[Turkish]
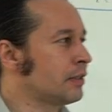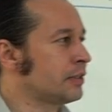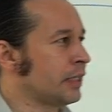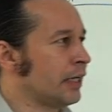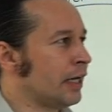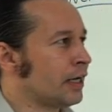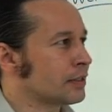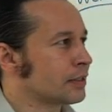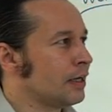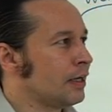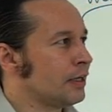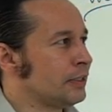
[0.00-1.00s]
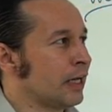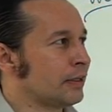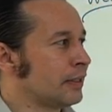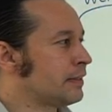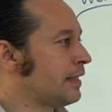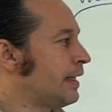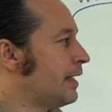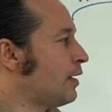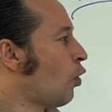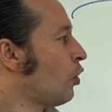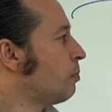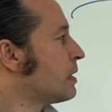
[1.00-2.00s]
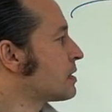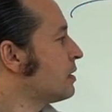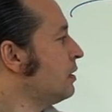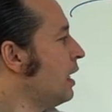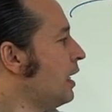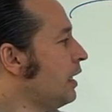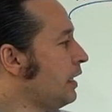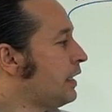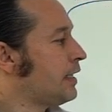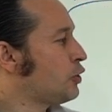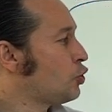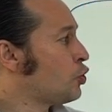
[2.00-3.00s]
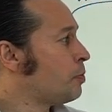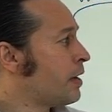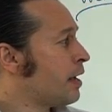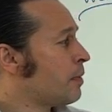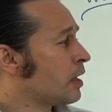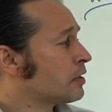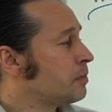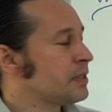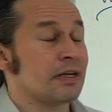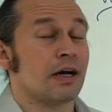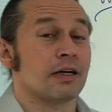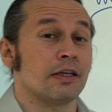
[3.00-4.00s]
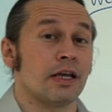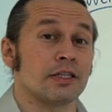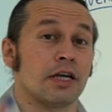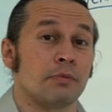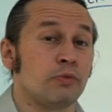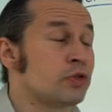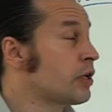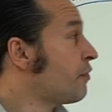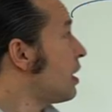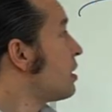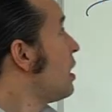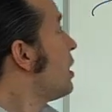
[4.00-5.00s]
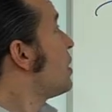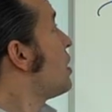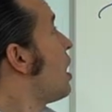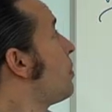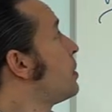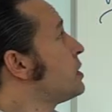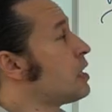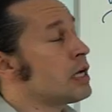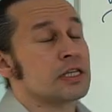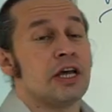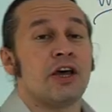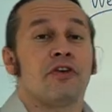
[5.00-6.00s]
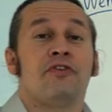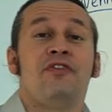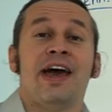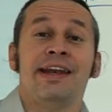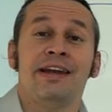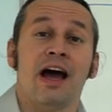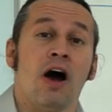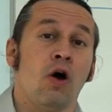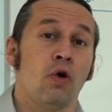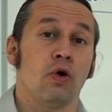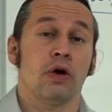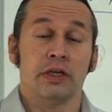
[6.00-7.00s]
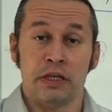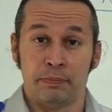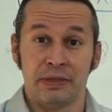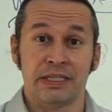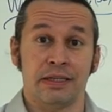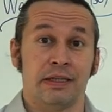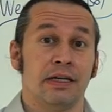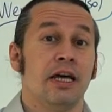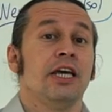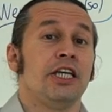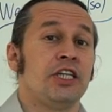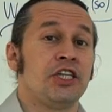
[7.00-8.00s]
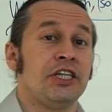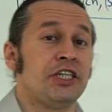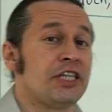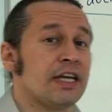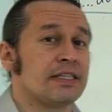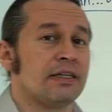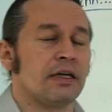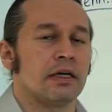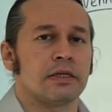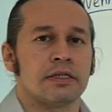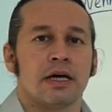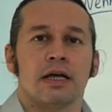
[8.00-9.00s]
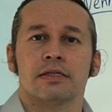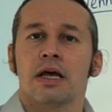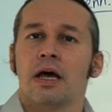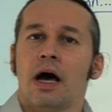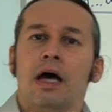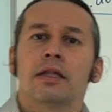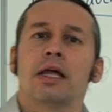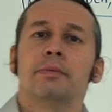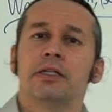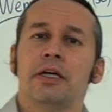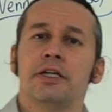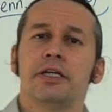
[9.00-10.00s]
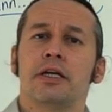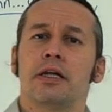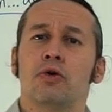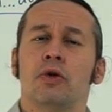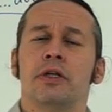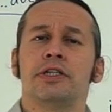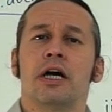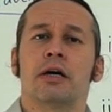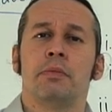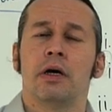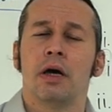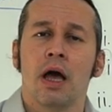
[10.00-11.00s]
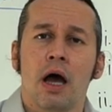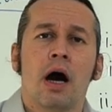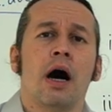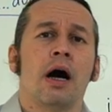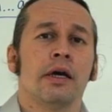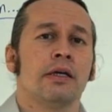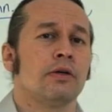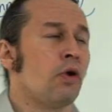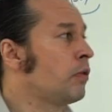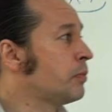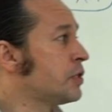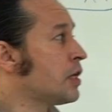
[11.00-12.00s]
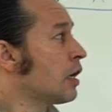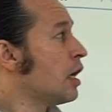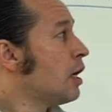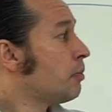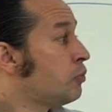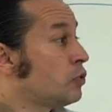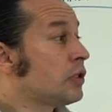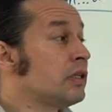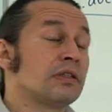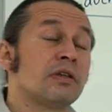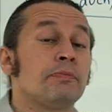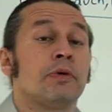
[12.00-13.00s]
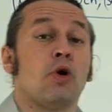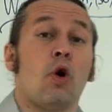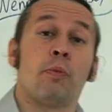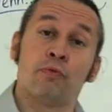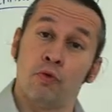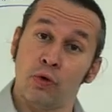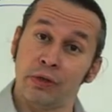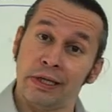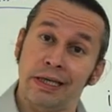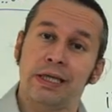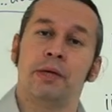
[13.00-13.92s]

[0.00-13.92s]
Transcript: e, şeyler yan etkileri olmasın. İkinci cümleye baktığımızda arkadaşlar bu sefer ne yapacağız? Wenn auch yapısını işin içerisine katacağız. Anlamda değişiklik olacak mı? Hayır olmayacak. Burada da tıpkı obwohl'daki